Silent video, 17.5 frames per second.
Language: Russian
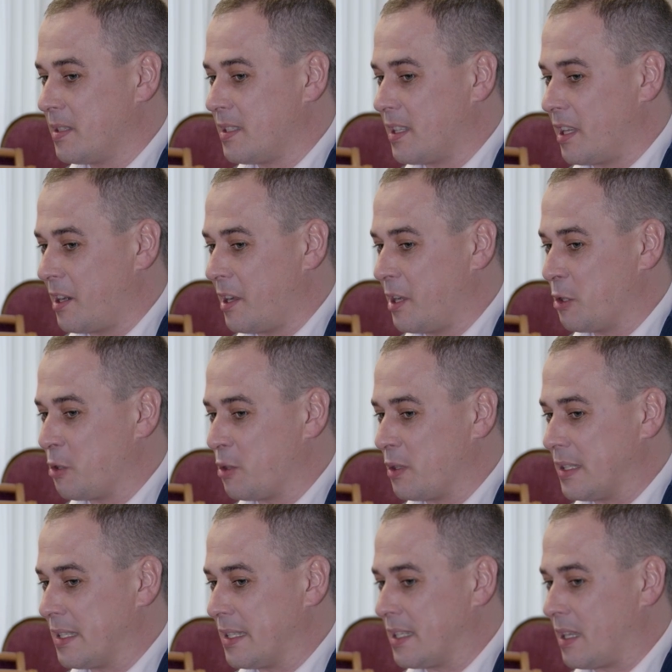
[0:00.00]

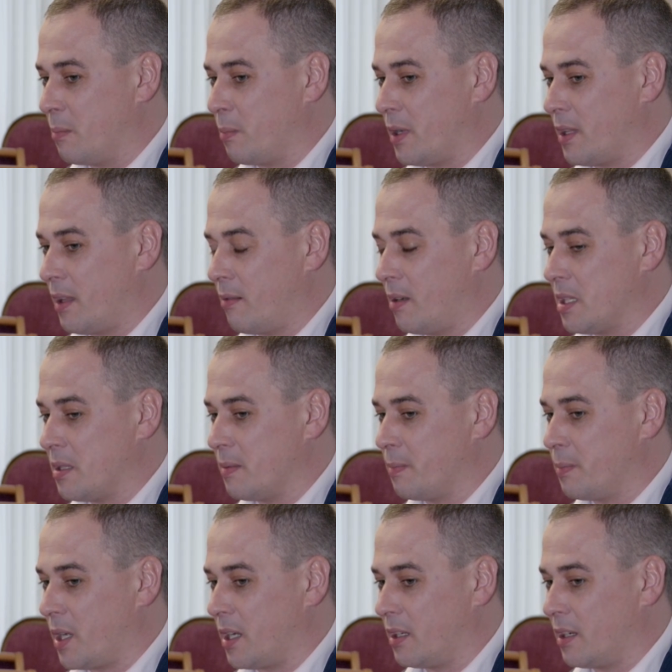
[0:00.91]
стараются
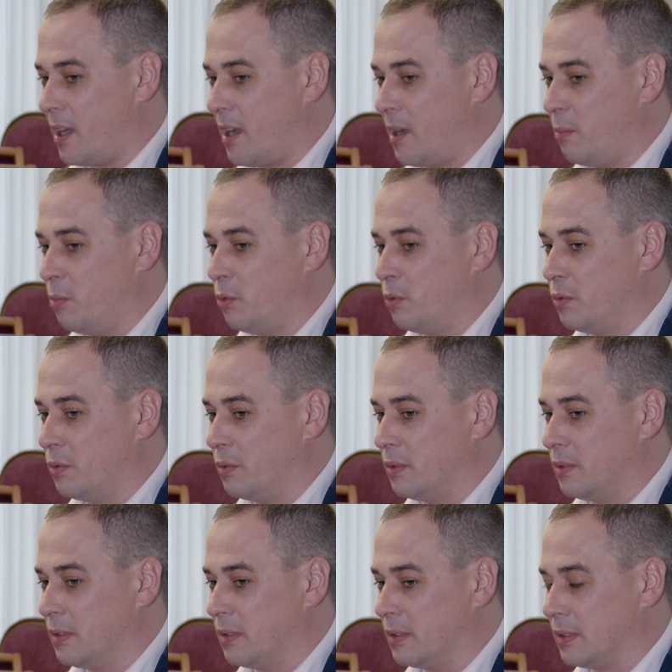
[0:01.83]
скомпоновать
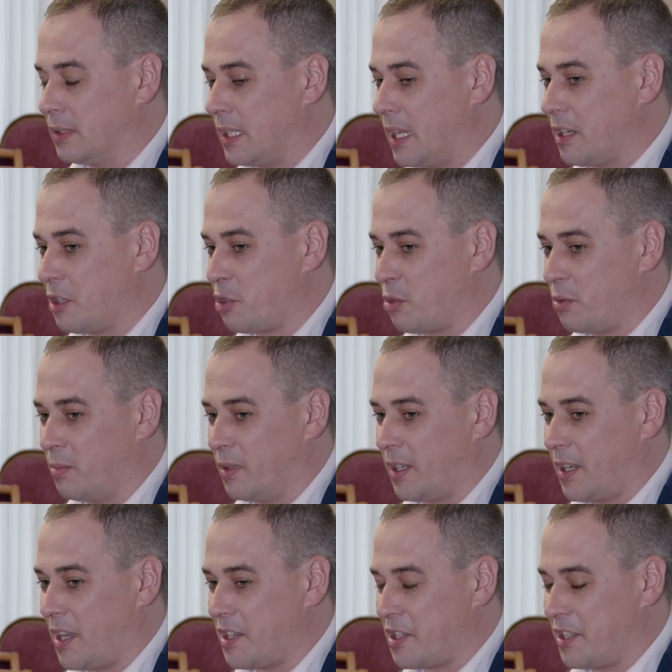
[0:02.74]
программу так, чтобы
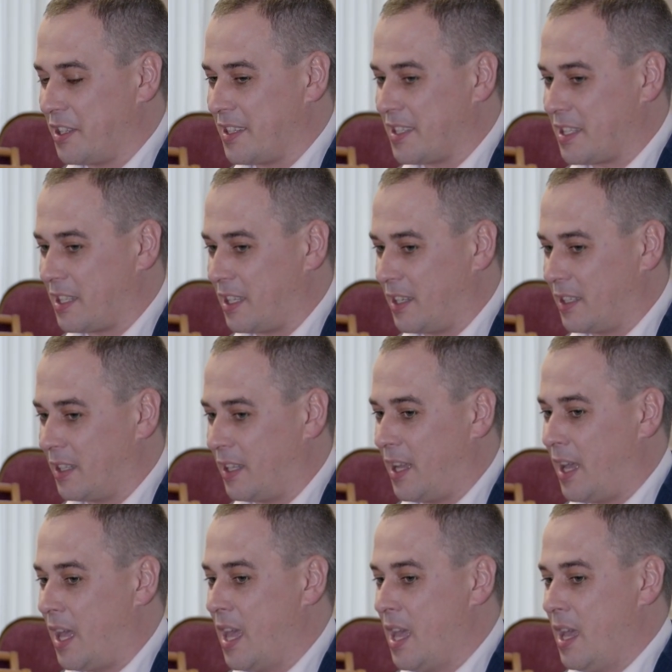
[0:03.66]
каждая
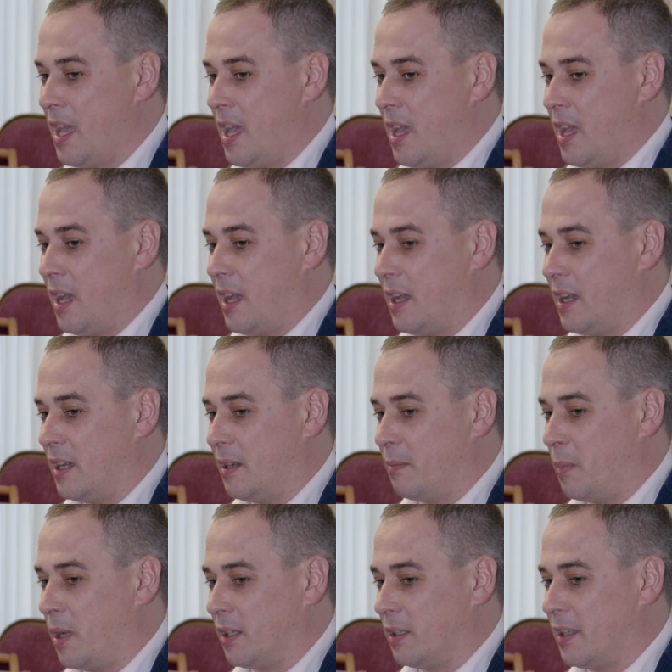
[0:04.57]
страна
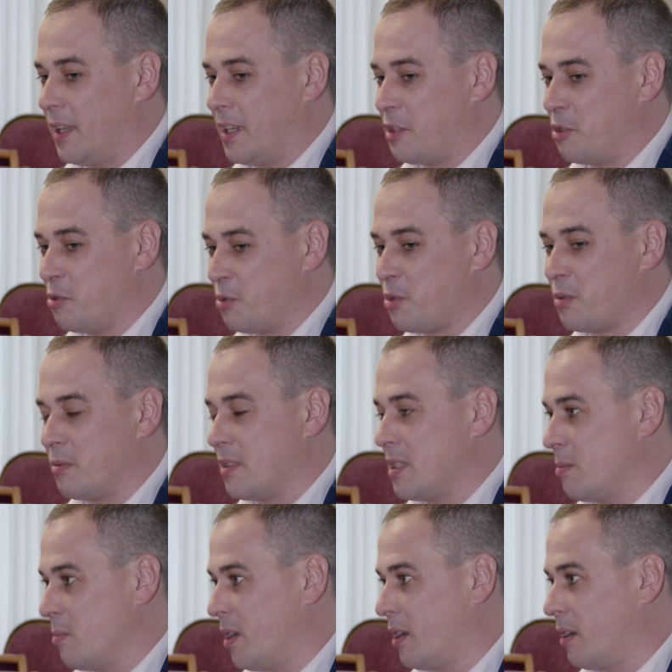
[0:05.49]
а, могла
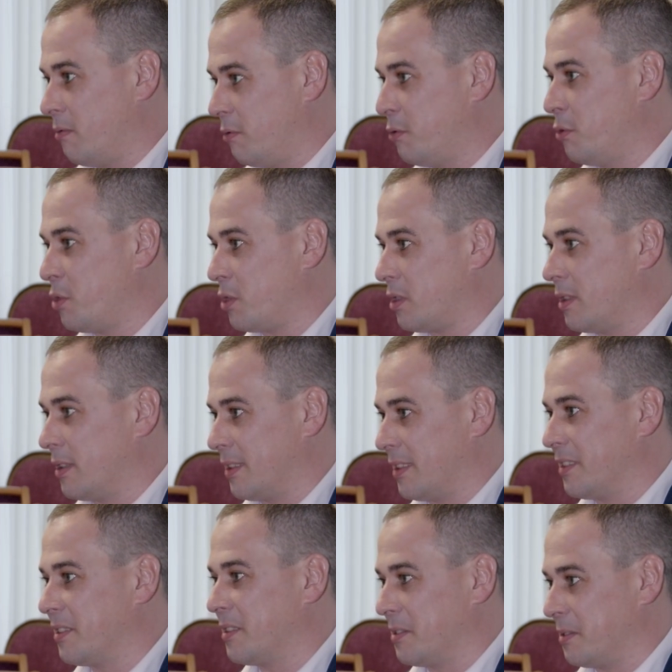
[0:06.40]
чувствовать себя
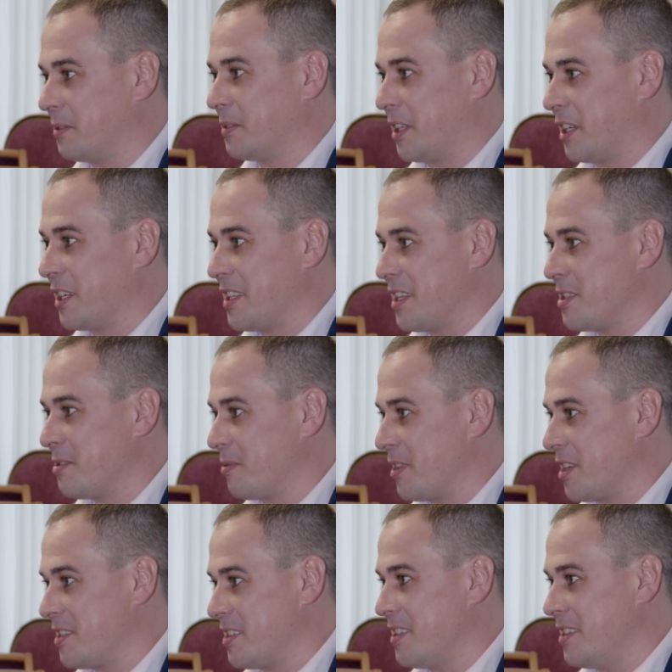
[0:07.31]
комфортно, находясь в
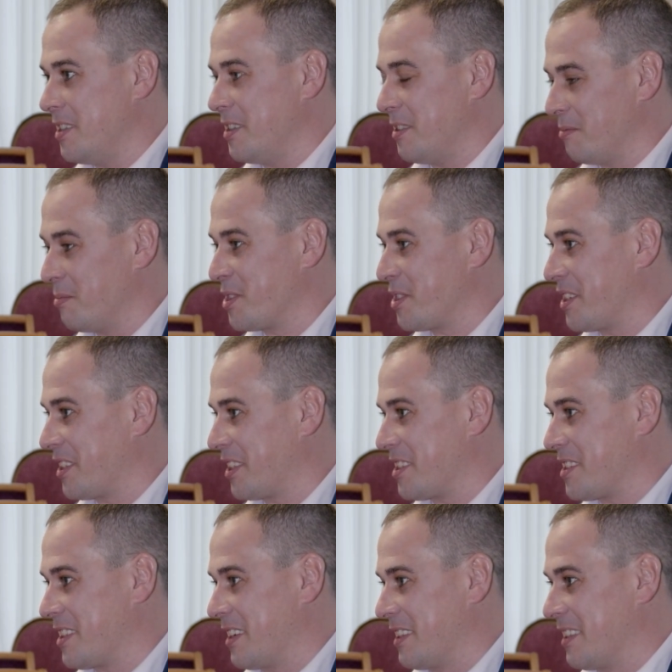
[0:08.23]
России и
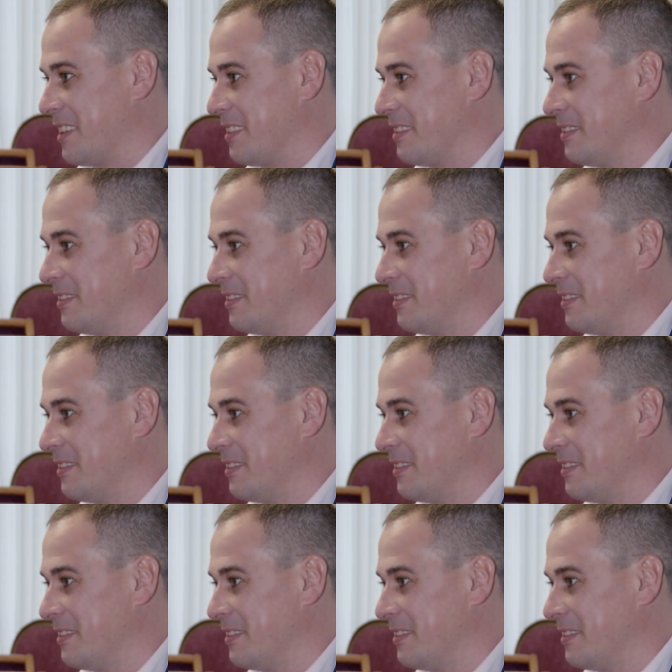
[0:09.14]
Башкортостане.